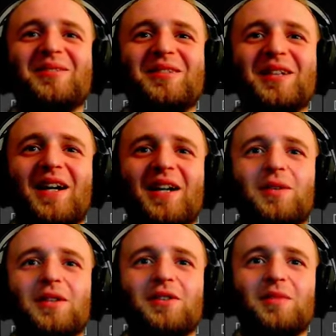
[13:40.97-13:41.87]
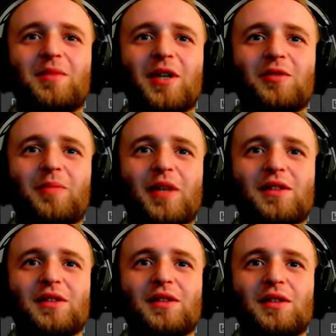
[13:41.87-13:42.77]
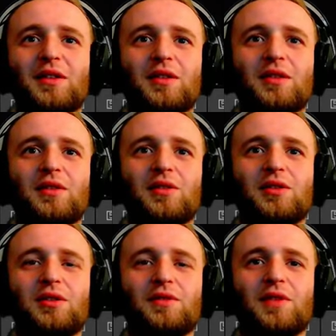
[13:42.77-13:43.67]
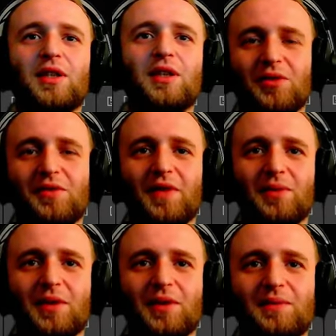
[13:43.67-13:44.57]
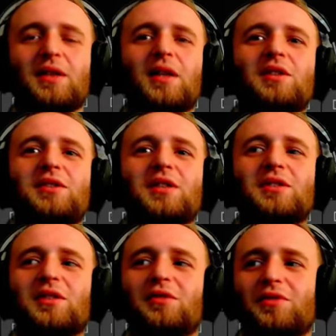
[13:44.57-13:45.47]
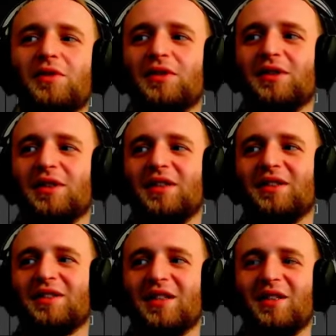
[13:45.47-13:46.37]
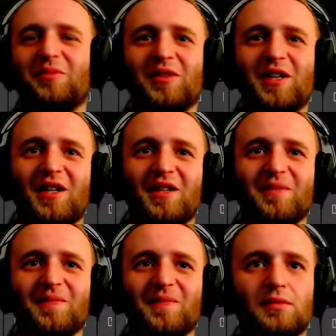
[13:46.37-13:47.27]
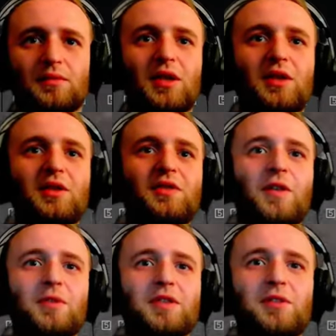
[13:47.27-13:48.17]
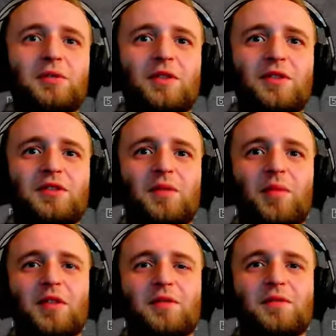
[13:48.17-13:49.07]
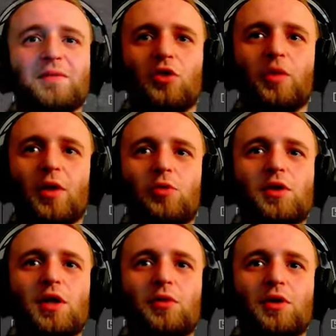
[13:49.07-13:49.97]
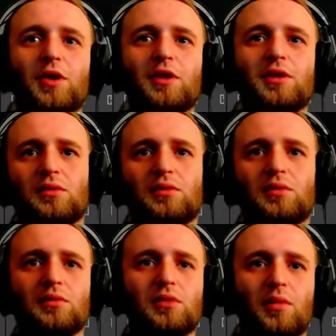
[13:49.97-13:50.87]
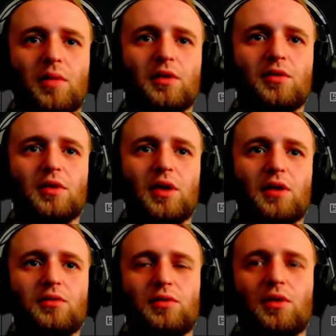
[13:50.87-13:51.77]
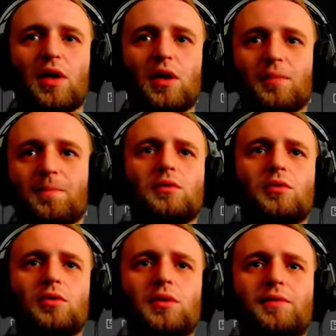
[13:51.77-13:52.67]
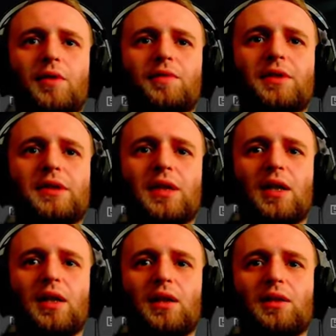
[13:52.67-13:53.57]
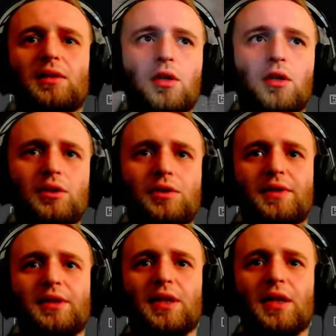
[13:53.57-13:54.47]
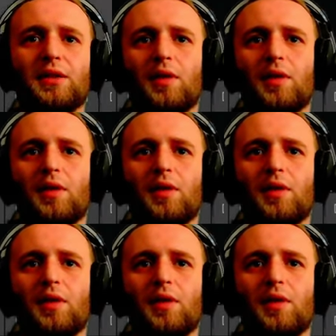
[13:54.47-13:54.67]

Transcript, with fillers: Ty uciekaj, a oni biegną? Patrz. Ty, to jest dziwne, do światła. A dajesz znać hmm. tym wiosce takim błykaniem. Ty, światła z tyłu nawet się palą. No co, parkujesz auto, nie? No. Dobra, no to ja tu już ogarnę. bo widzę, ale oj, widzę